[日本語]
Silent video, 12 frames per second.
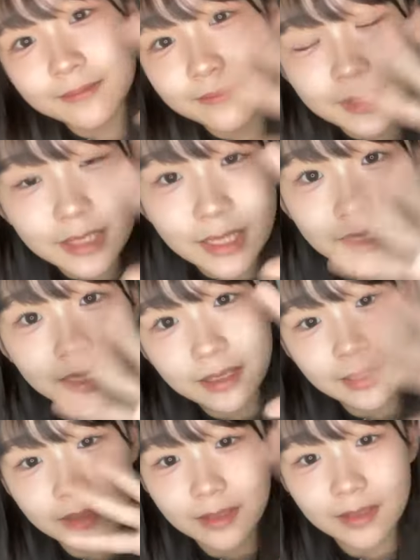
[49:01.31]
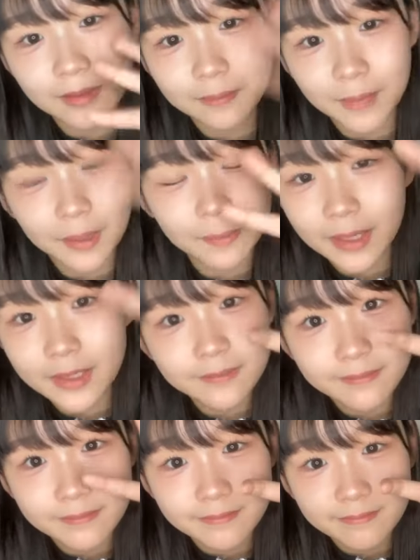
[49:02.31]
イまたねバイバイ
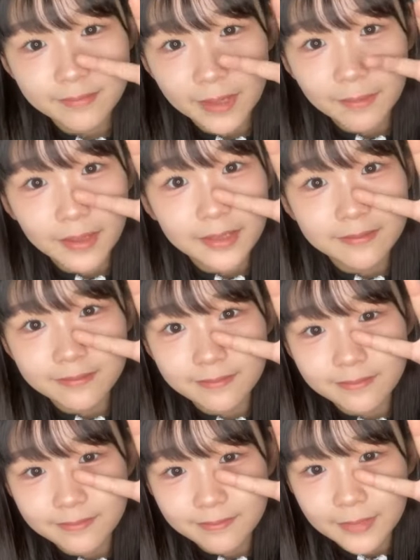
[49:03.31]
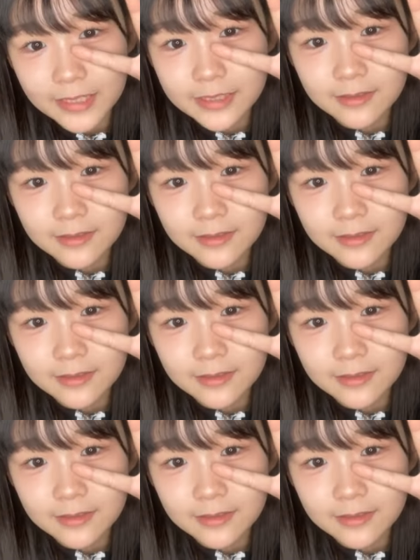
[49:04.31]
バイバイピー